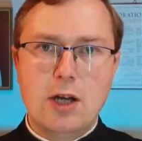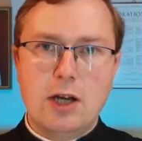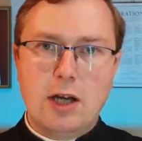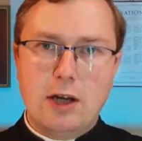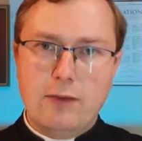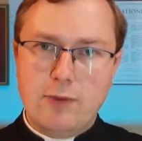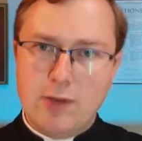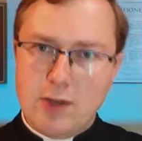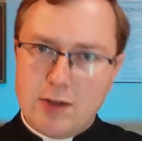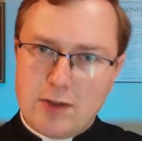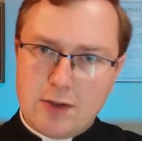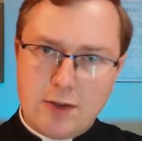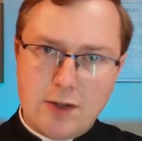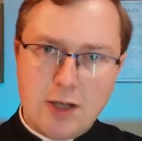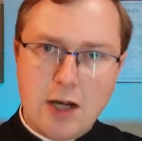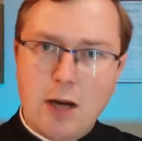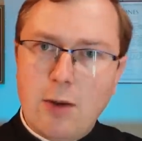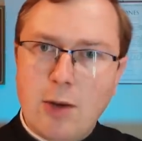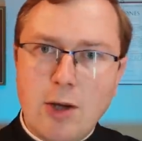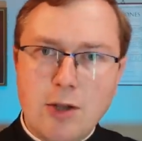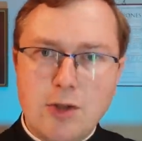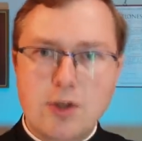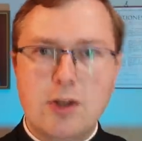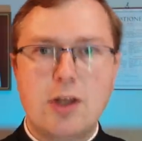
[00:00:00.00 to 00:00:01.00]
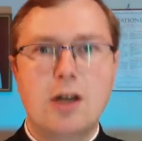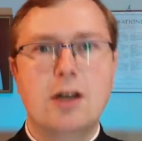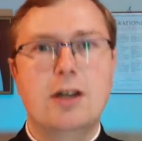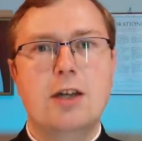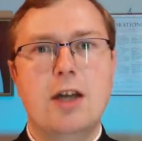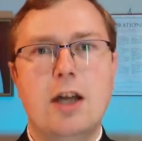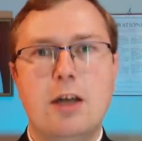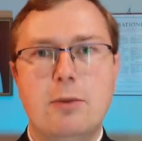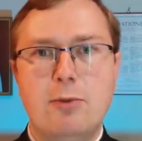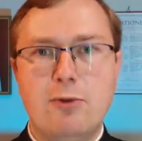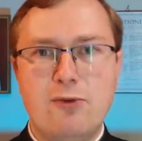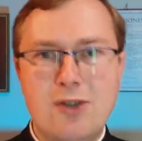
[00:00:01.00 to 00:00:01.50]
A więc działać tak,
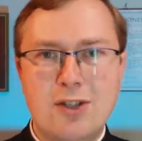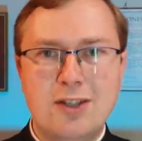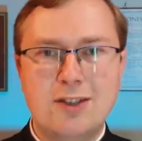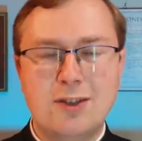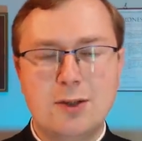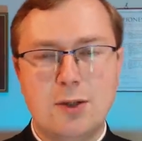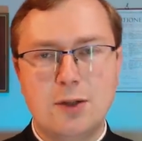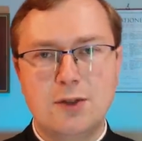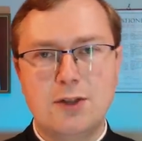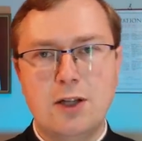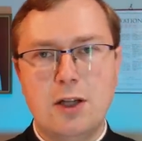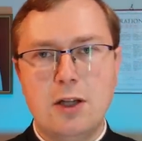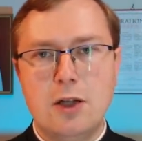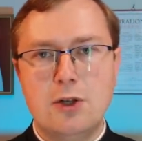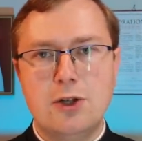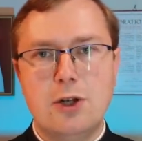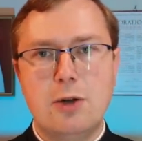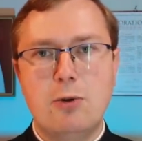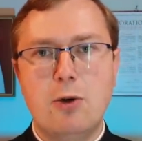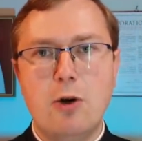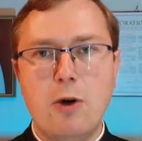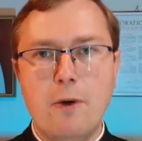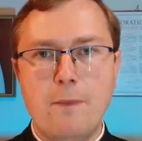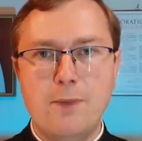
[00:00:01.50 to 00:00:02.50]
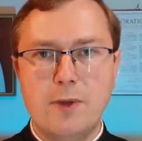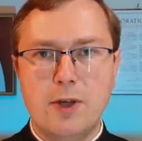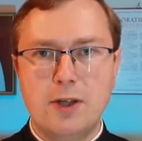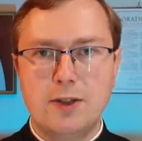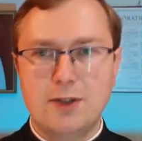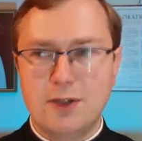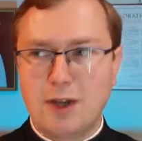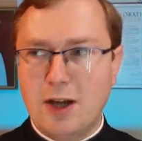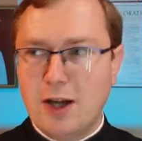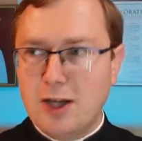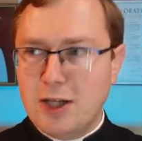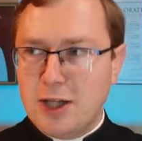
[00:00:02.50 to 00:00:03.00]
jakby wszystko zależało od
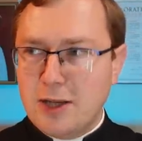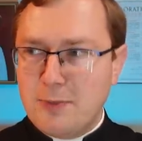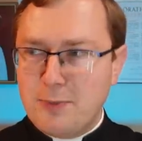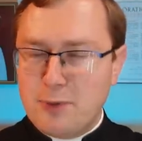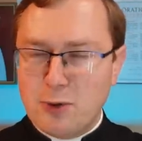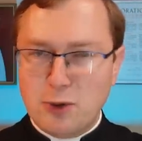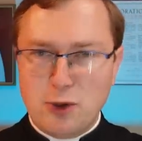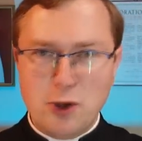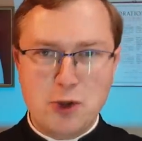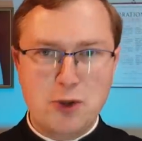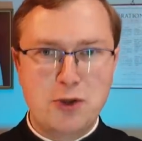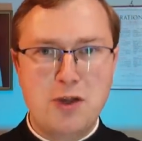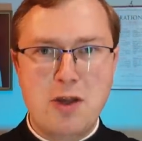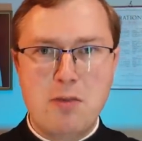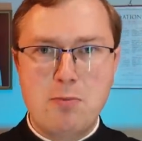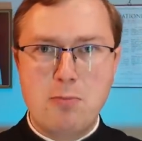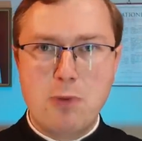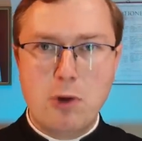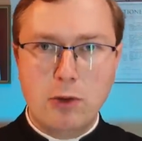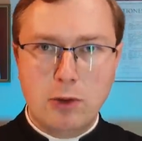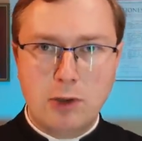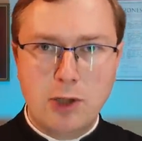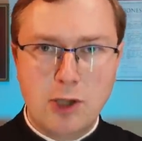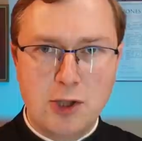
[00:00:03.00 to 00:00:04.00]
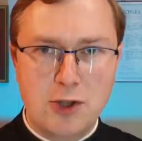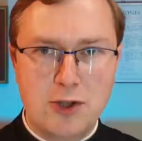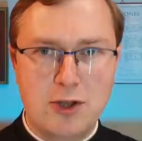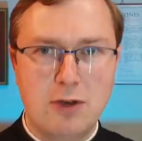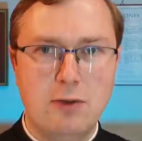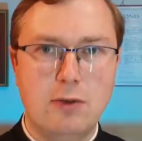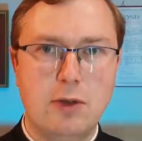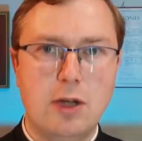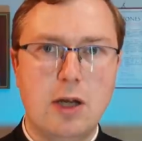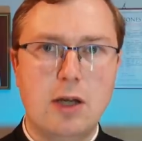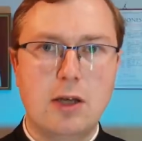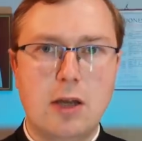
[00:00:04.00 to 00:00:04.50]
nas, a jednocześnie modlić
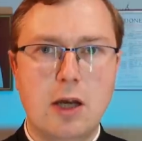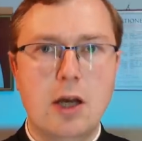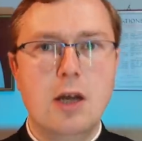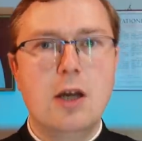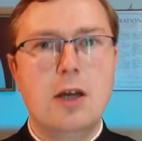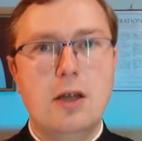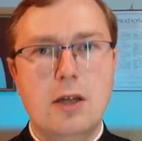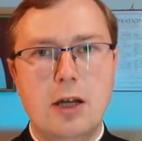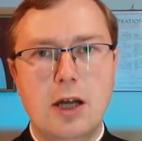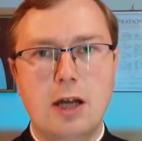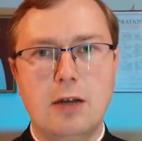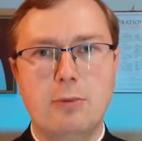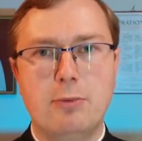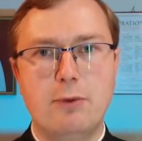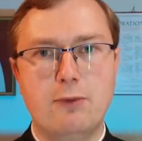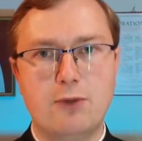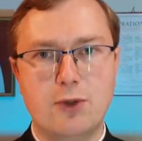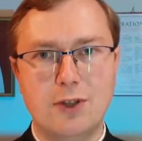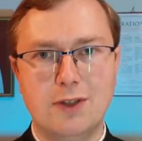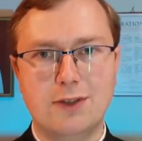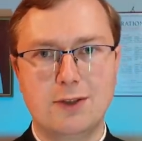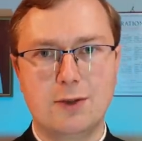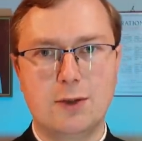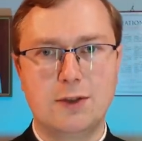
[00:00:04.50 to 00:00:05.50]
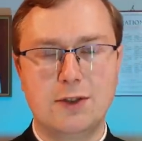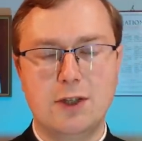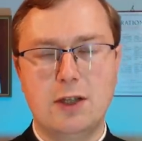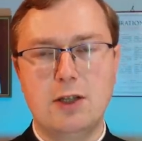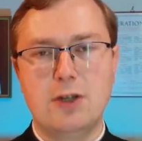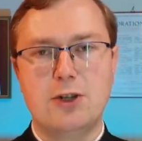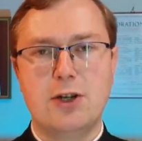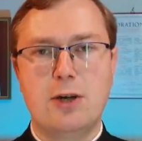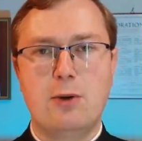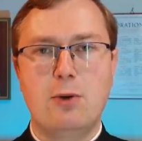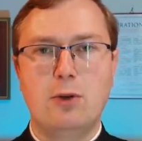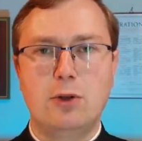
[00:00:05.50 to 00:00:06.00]
się tak, jakby wszystko
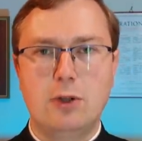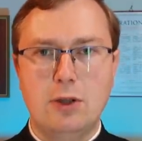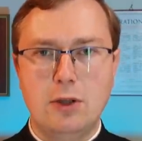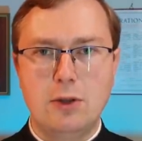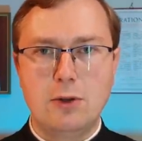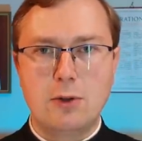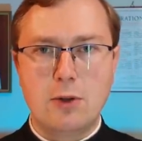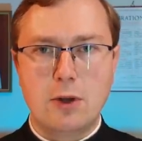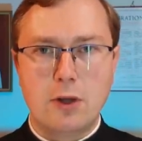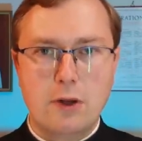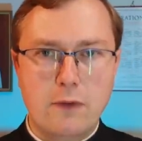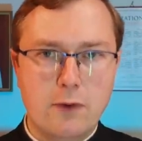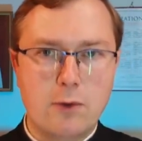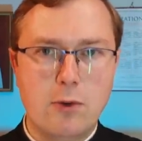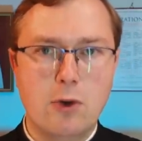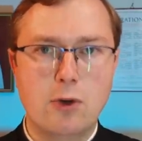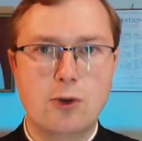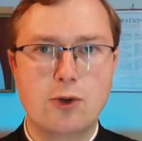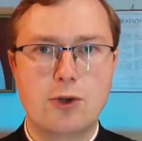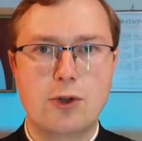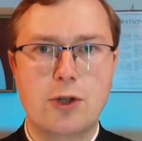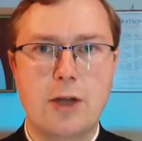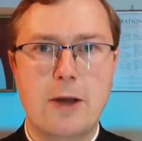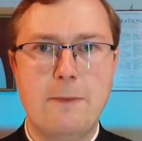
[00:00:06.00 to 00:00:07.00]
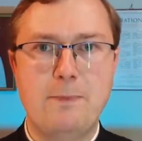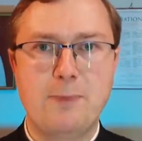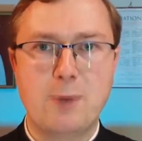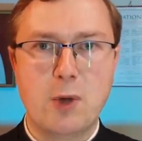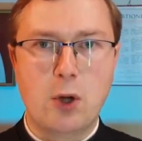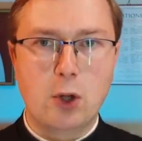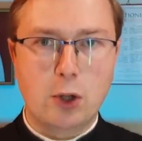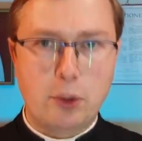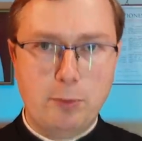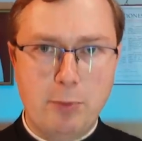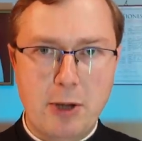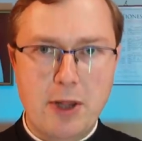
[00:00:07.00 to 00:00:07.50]
zależało tylko i wyłącznie
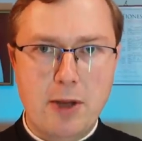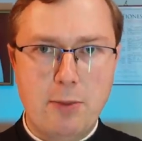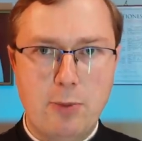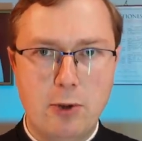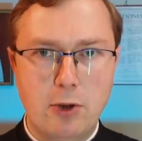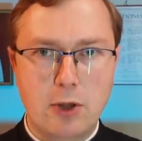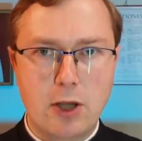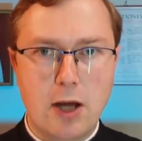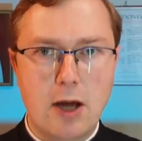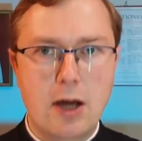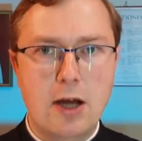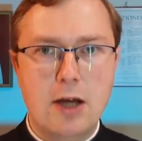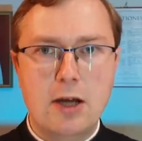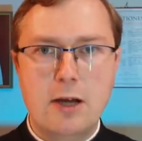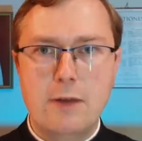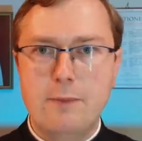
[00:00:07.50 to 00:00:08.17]
od Pana Boga.